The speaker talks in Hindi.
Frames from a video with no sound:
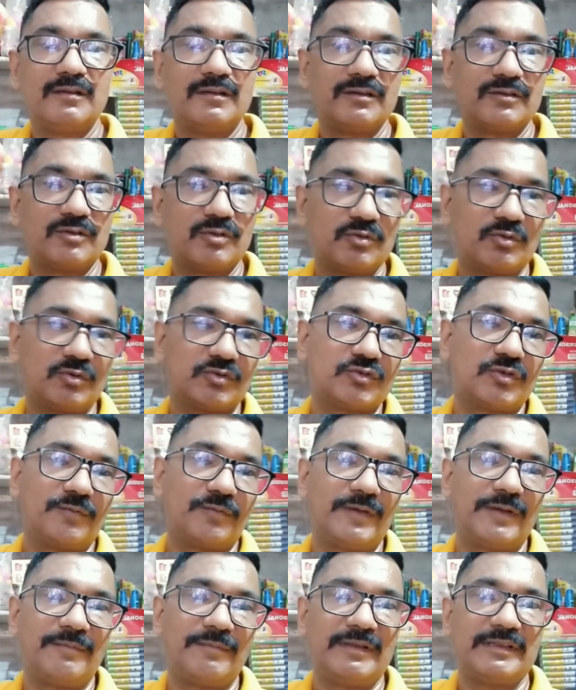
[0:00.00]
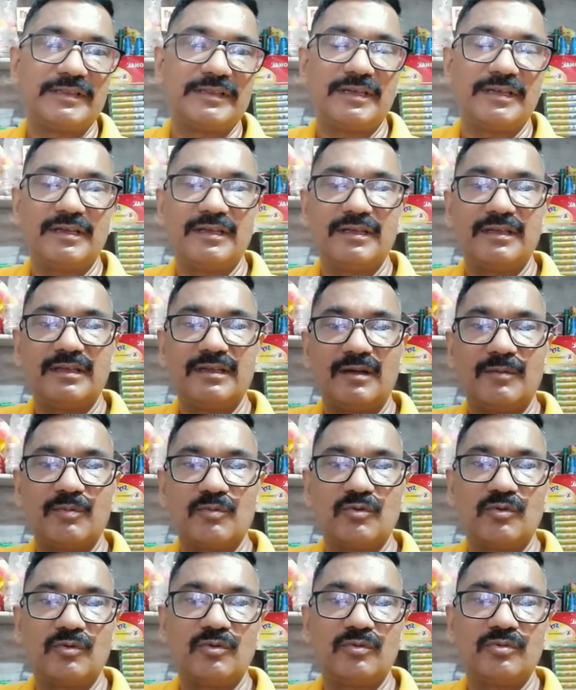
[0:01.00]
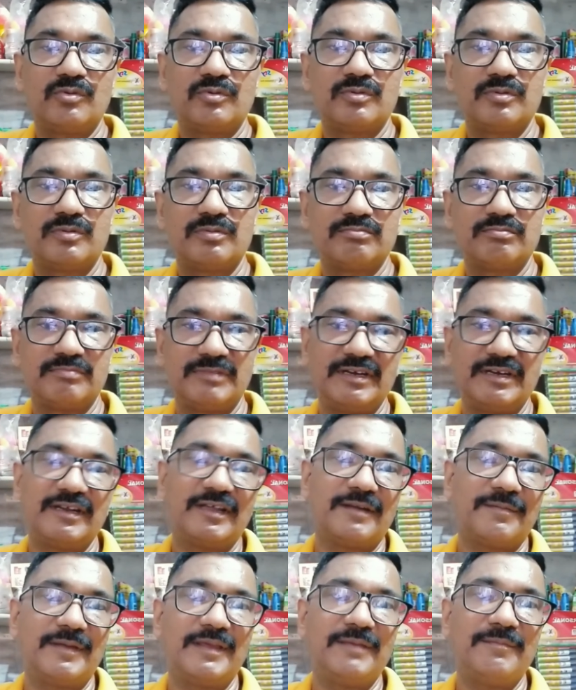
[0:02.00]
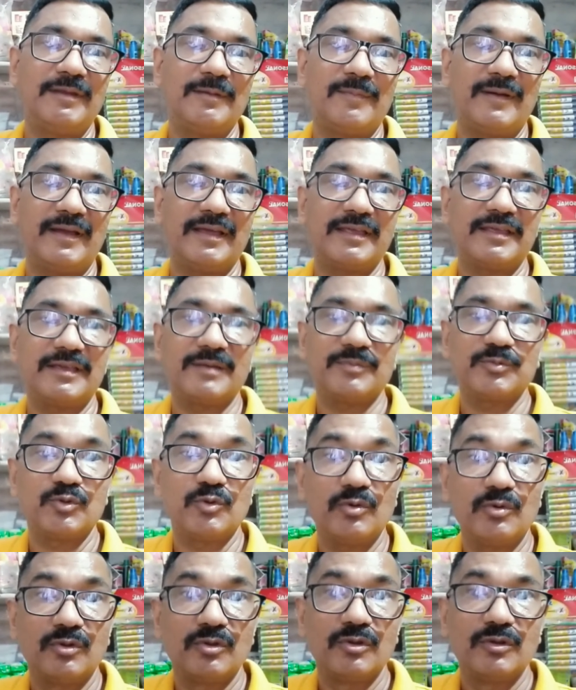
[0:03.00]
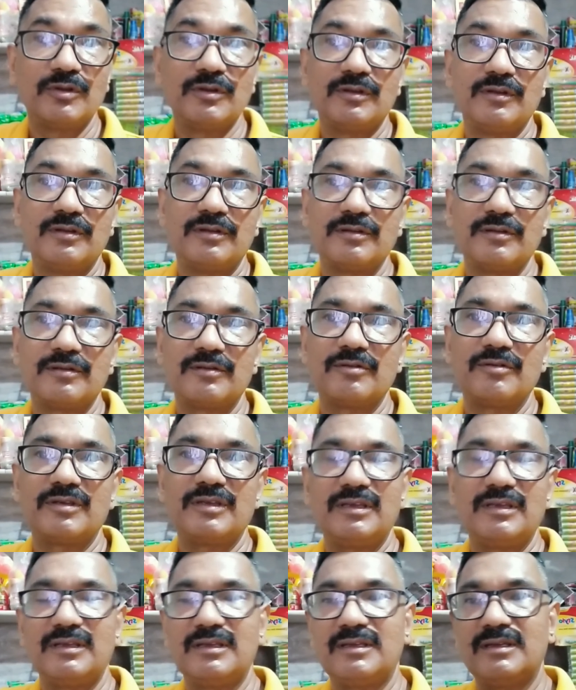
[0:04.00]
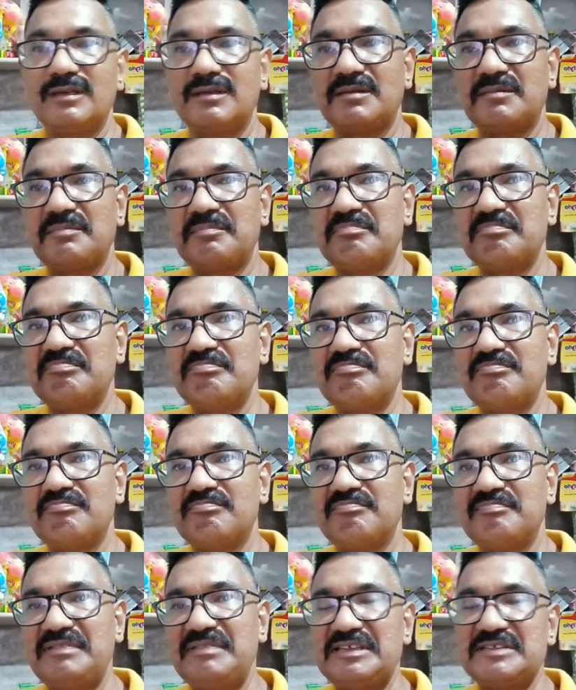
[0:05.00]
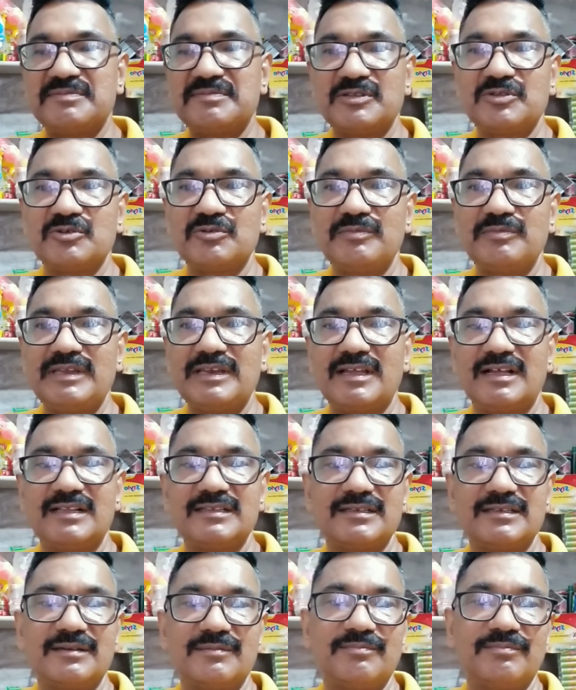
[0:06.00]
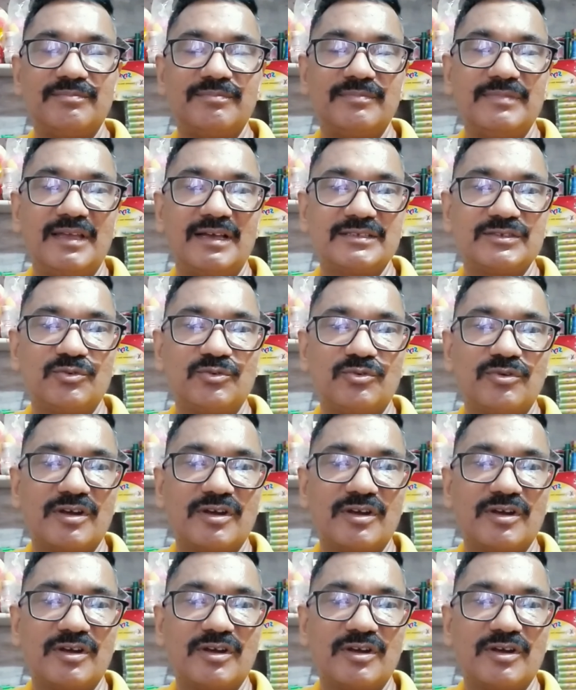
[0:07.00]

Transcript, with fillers: तो दोस्तों फिर मिलते हैं आपको डिनर भी मिल पाएंगे अब तो क्योंकि बीच में तो मेरे ख्याल से अब यहाँ से उठना